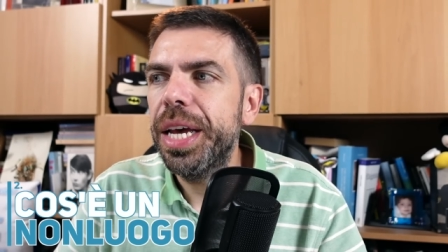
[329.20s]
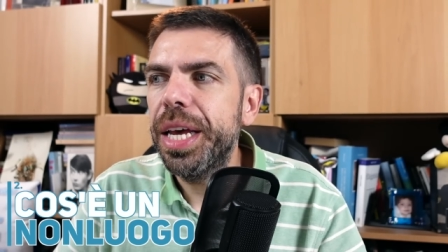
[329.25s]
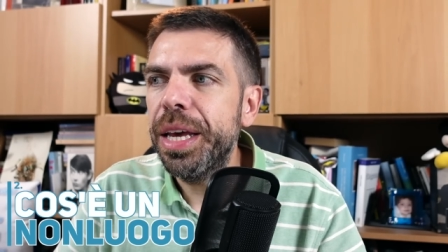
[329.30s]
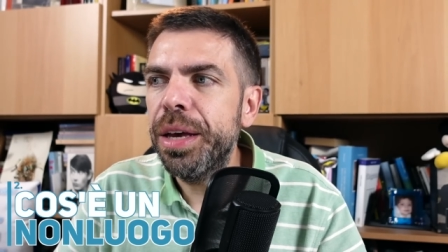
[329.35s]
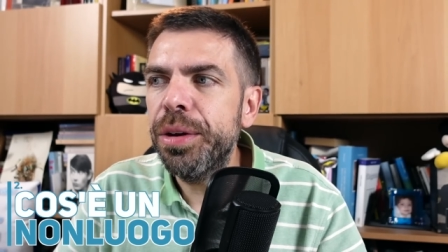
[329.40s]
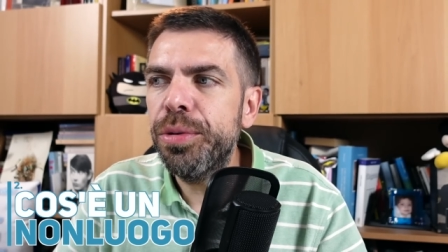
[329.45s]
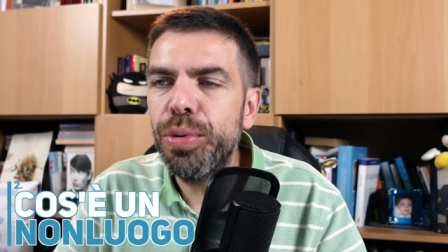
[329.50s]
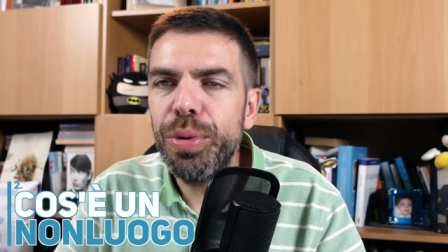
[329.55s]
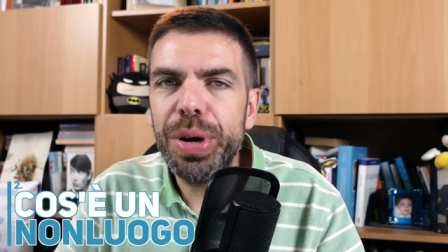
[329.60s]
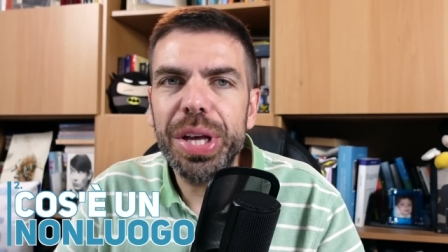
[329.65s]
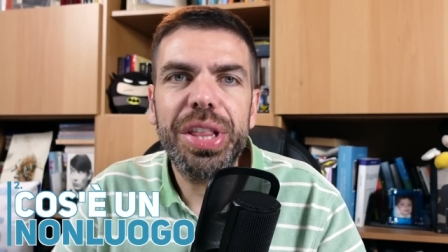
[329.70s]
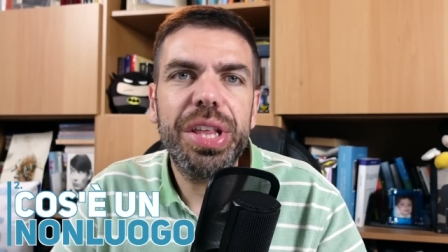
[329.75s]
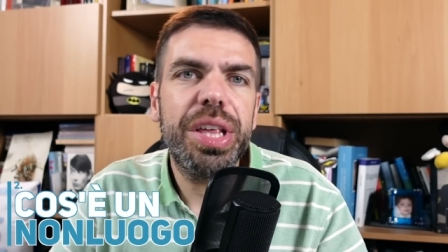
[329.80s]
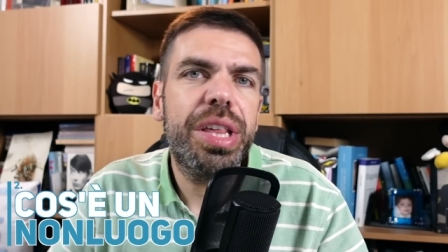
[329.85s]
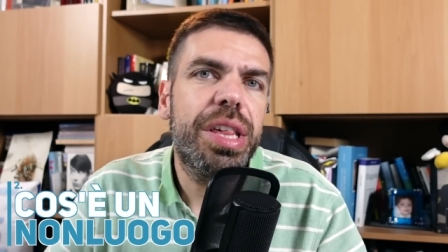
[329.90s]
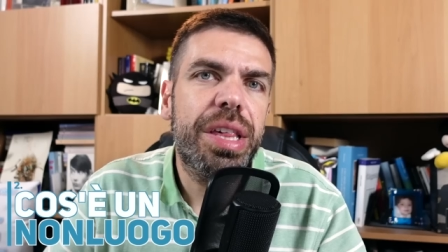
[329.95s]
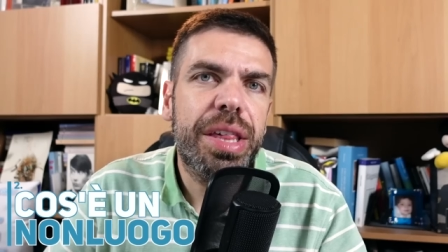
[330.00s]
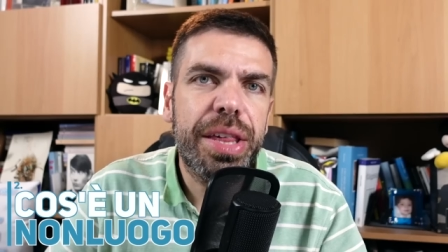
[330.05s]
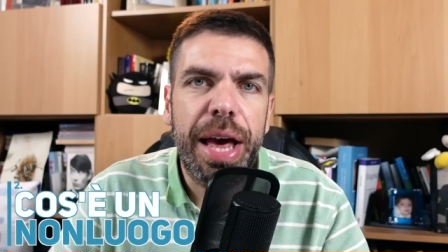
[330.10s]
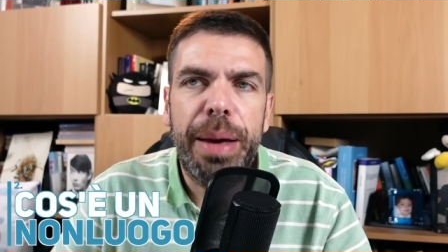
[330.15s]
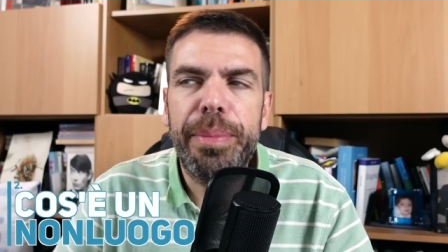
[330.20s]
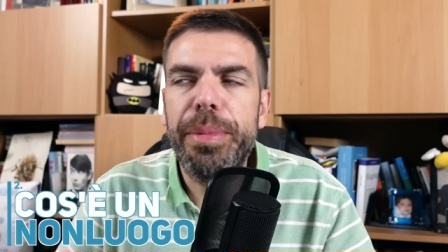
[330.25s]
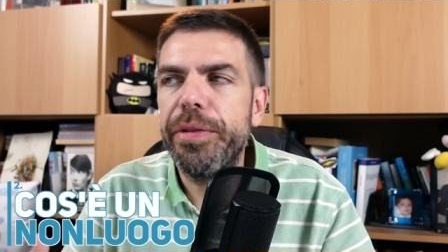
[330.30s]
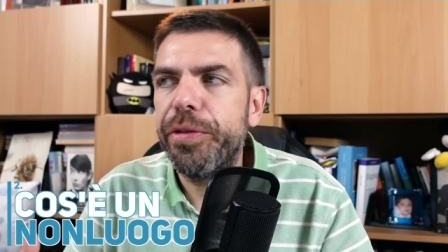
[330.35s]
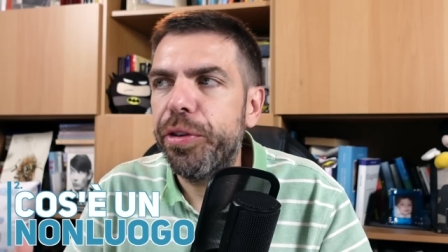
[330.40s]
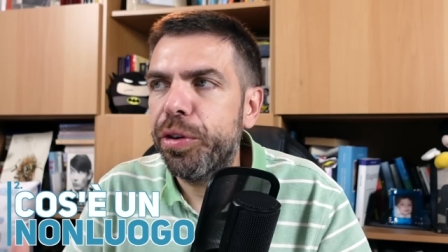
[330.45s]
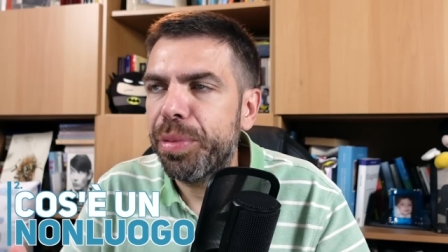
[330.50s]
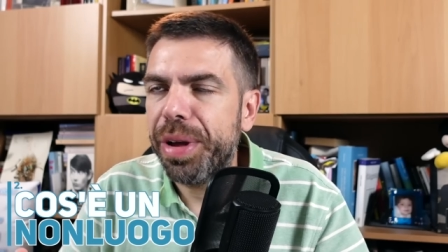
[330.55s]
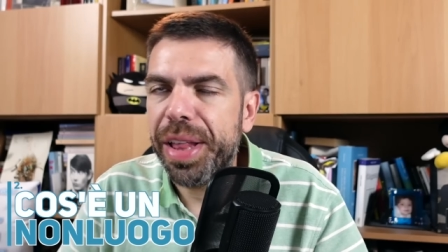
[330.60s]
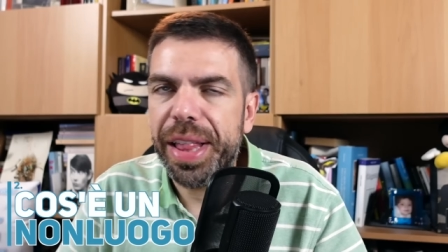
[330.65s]
in cui ci si scambia
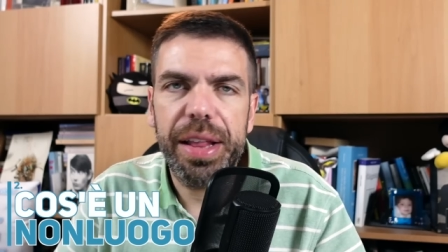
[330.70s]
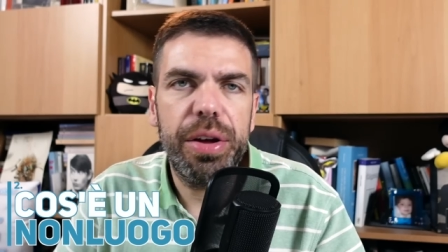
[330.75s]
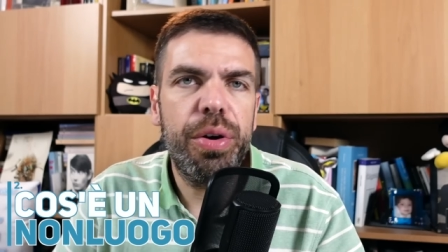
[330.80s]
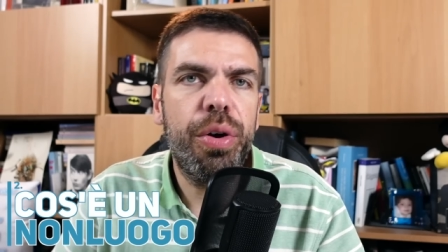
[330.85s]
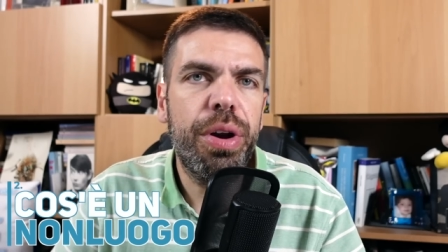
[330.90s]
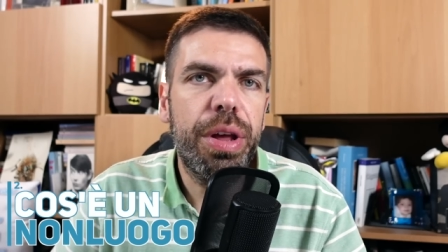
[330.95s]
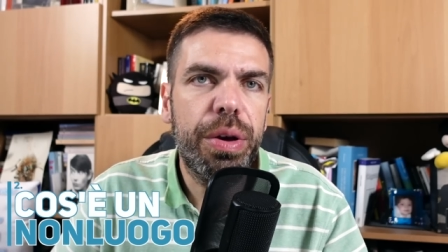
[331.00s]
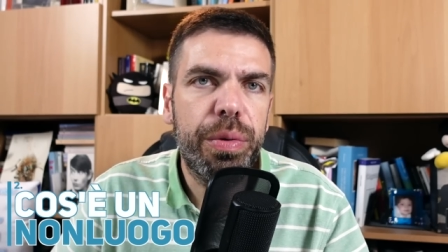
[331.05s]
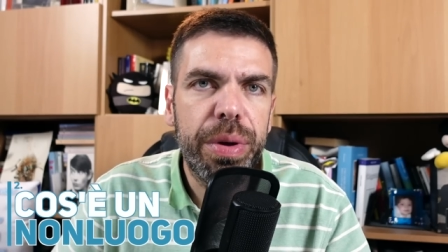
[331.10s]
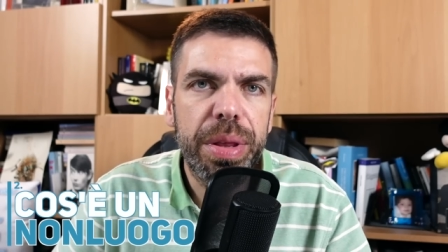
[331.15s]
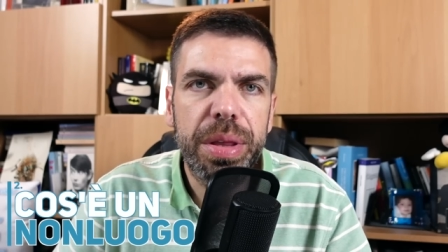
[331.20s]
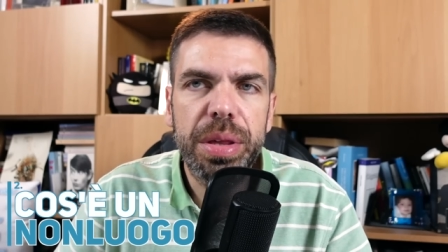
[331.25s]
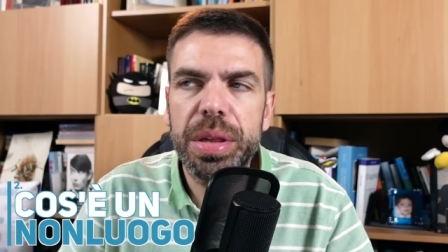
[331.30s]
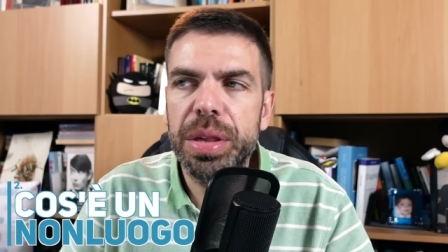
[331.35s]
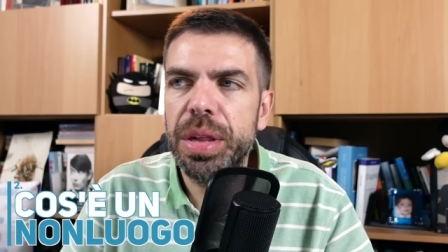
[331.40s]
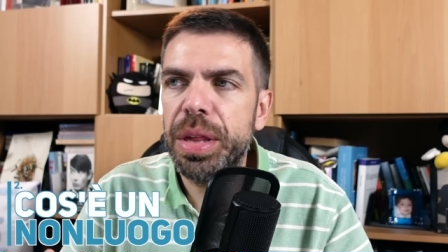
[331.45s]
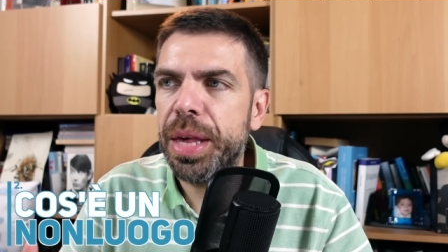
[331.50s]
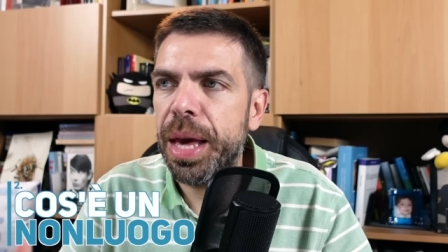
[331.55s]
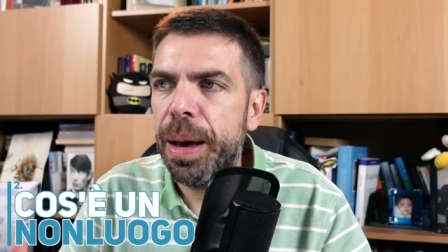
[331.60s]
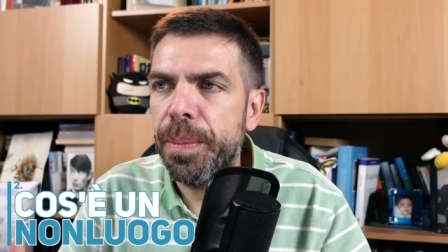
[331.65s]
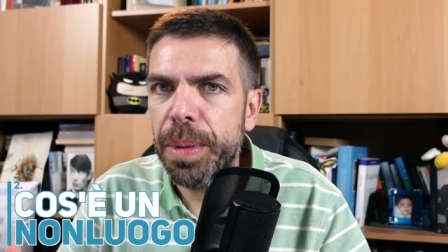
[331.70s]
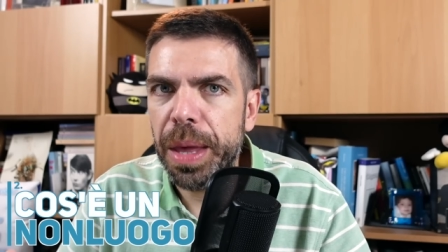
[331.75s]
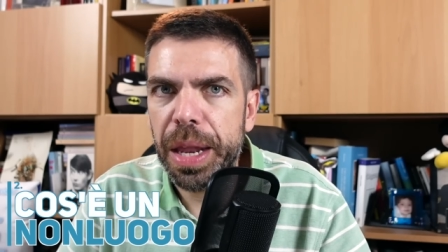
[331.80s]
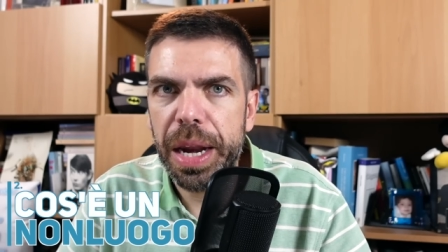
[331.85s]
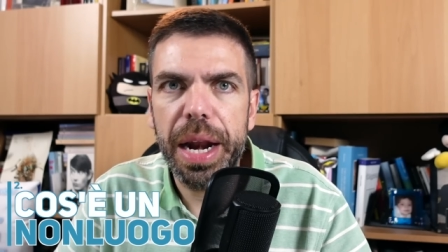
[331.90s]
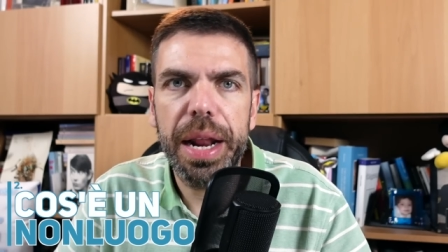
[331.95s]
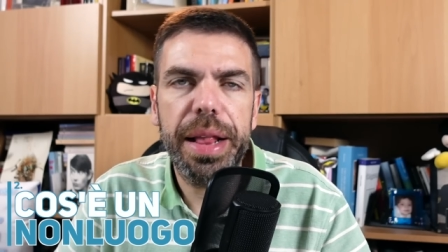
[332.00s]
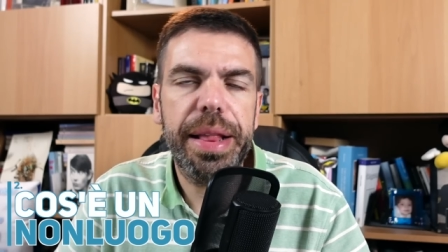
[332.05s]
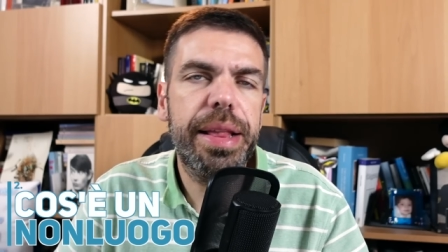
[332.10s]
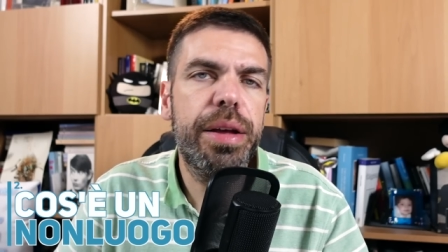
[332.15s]
informazioni, in cui ci si scambia
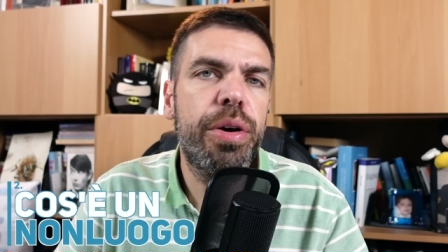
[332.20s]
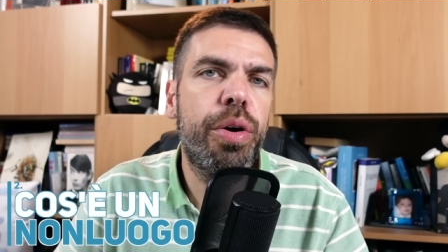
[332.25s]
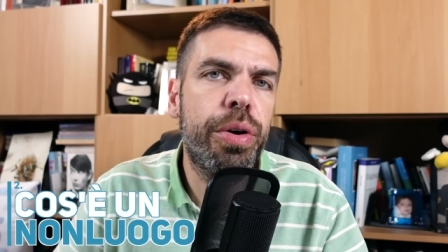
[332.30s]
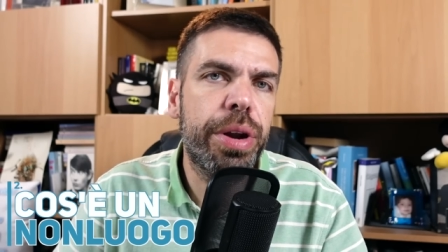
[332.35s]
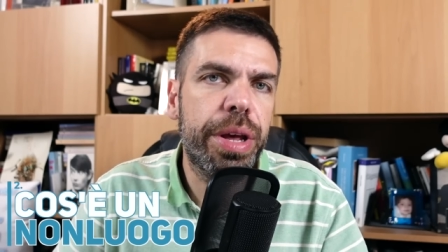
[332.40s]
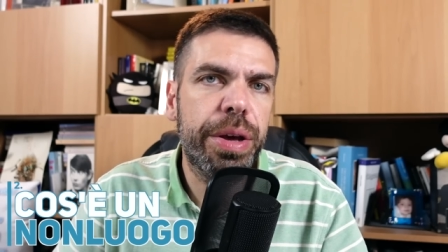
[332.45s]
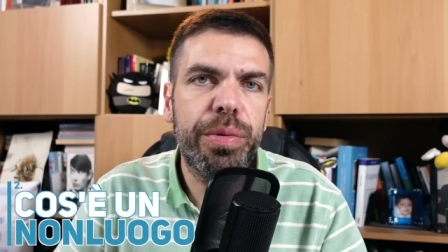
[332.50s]
relazioni,